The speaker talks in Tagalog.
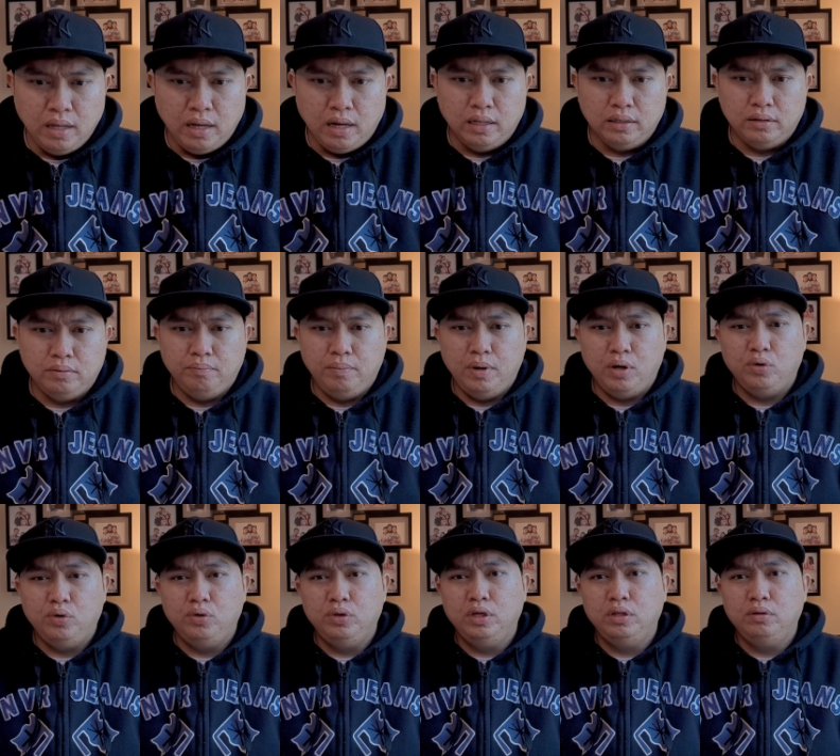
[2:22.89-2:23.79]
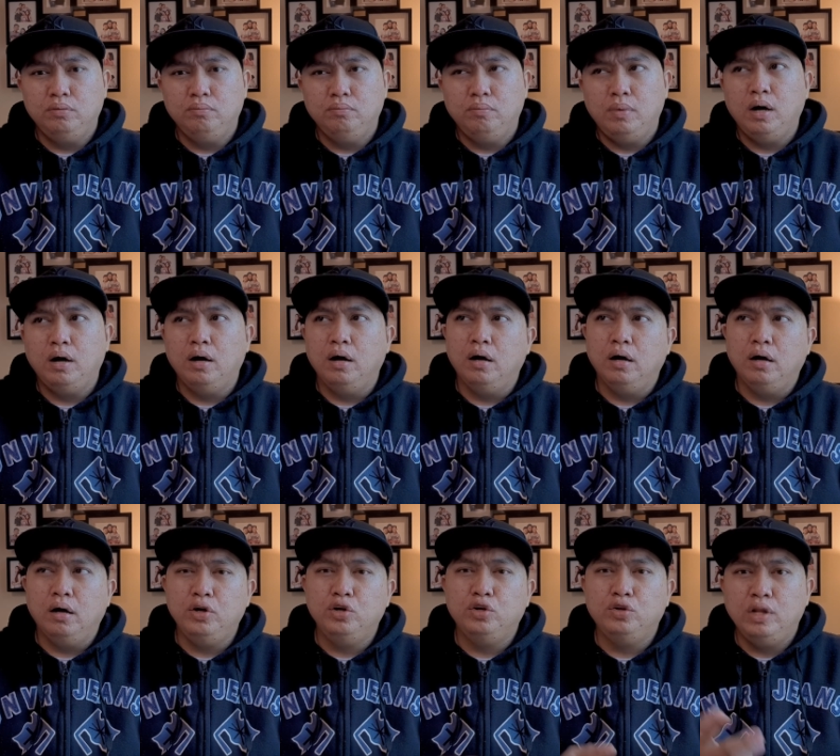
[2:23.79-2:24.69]
at meron din
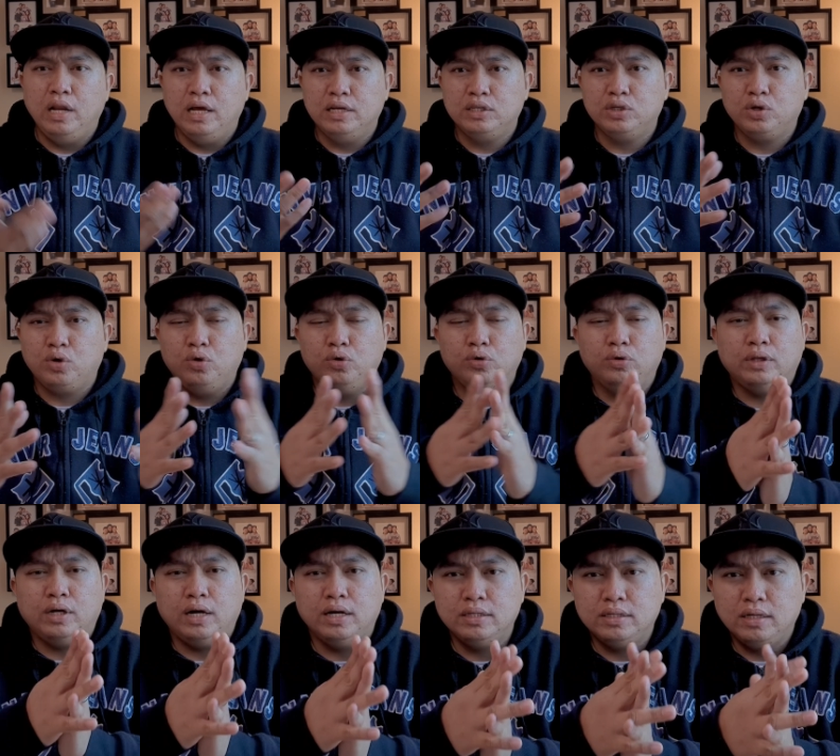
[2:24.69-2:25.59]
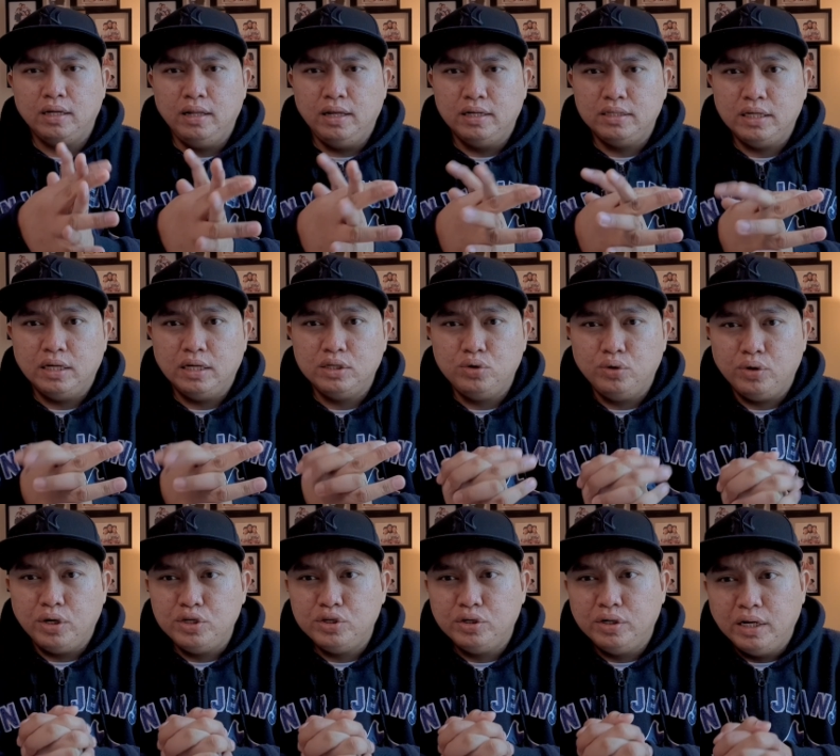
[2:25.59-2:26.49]
mga ayun, less contrast, less
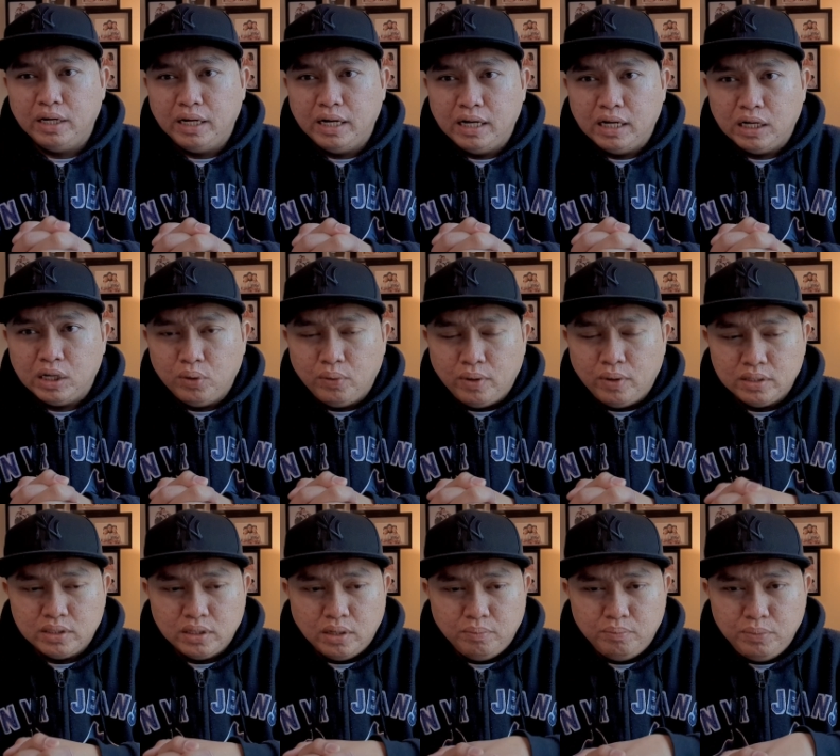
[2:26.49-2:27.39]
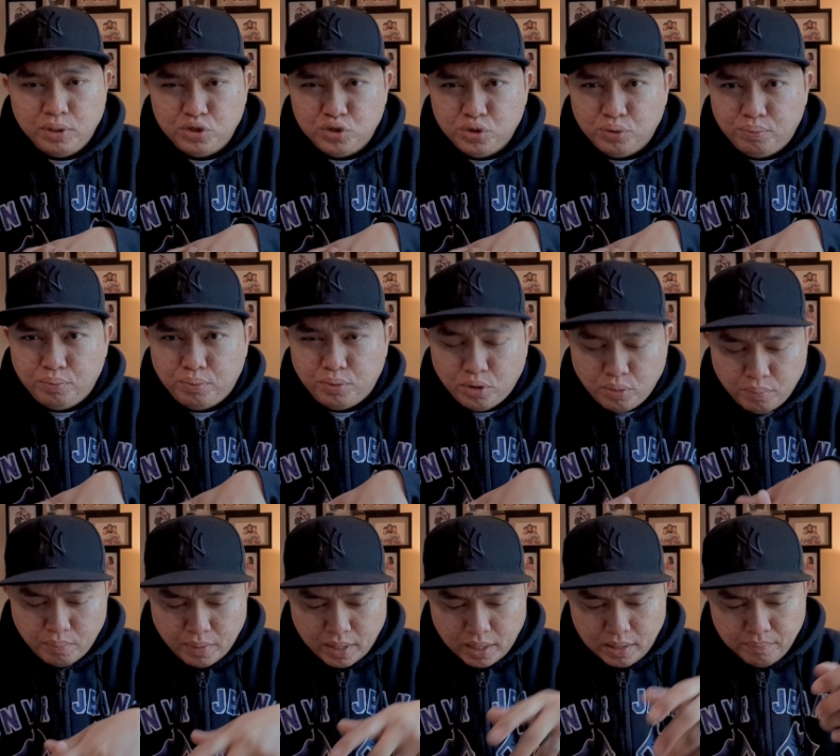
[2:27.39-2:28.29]
saturation ang ginagawa sa picture
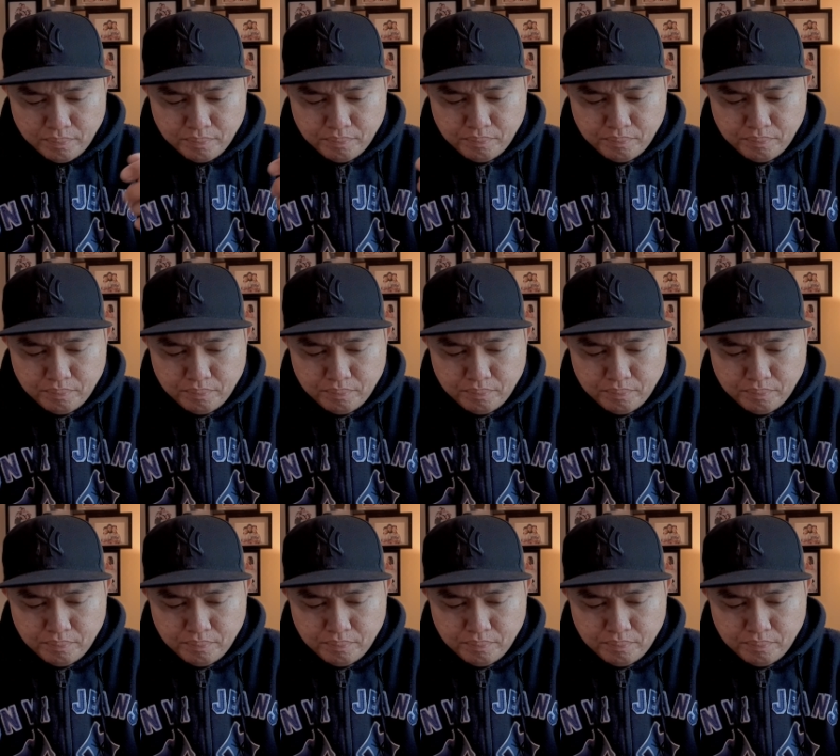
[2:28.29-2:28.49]
profile